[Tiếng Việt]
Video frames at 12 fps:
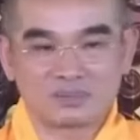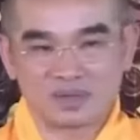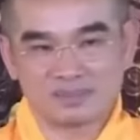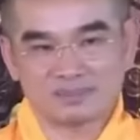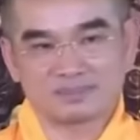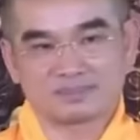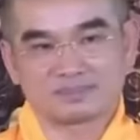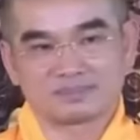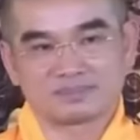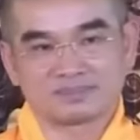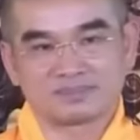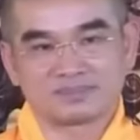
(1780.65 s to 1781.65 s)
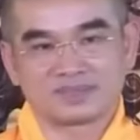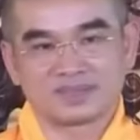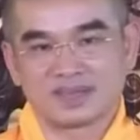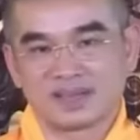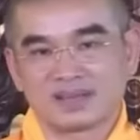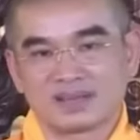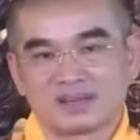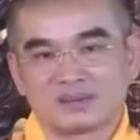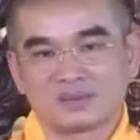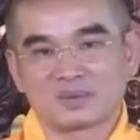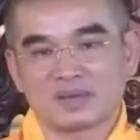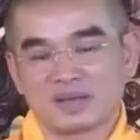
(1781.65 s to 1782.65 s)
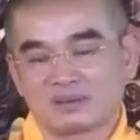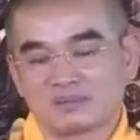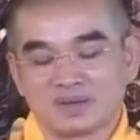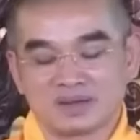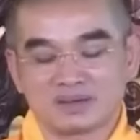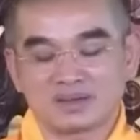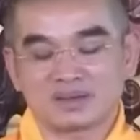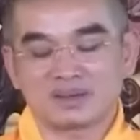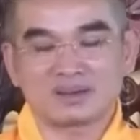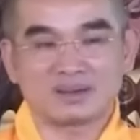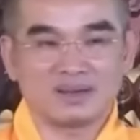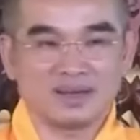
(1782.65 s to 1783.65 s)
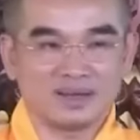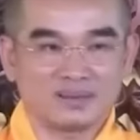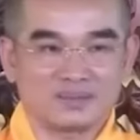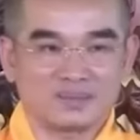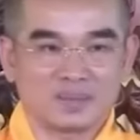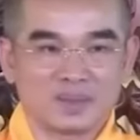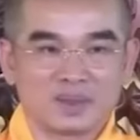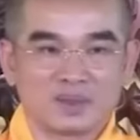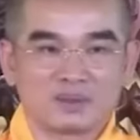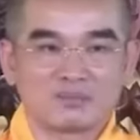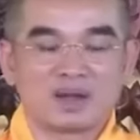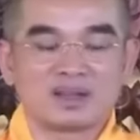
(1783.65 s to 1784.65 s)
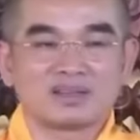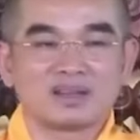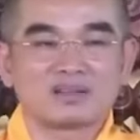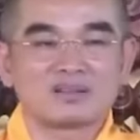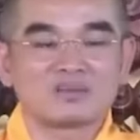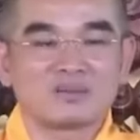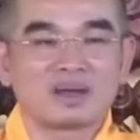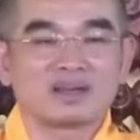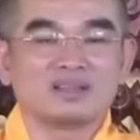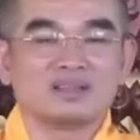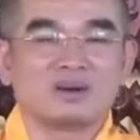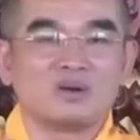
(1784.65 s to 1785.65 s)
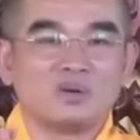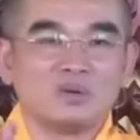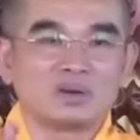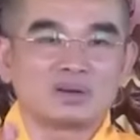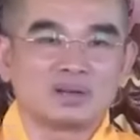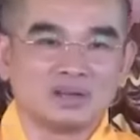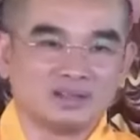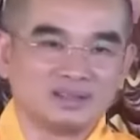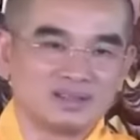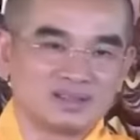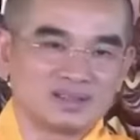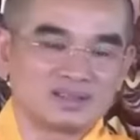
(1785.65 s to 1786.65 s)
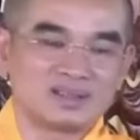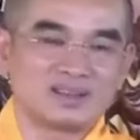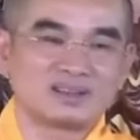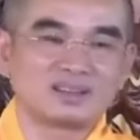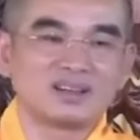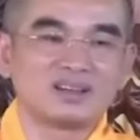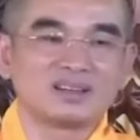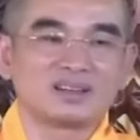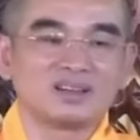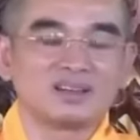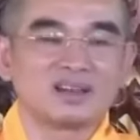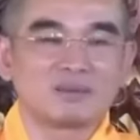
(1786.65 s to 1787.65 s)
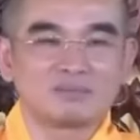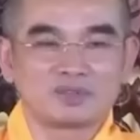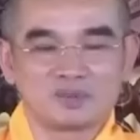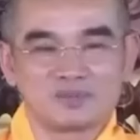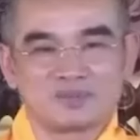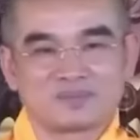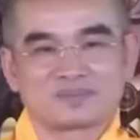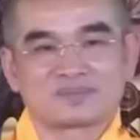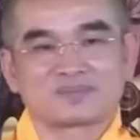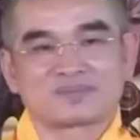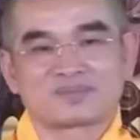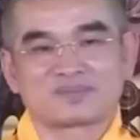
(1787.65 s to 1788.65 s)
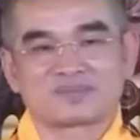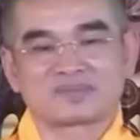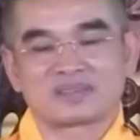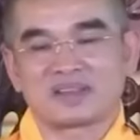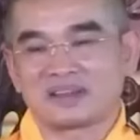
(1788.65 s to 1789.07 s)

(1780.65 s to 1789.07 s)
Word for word: Thì đây là một cái hạnh mà rất là khó làm, mà vẫn phải giấu kín cho tới khi lâm chung. Đây là điều đáng sợ.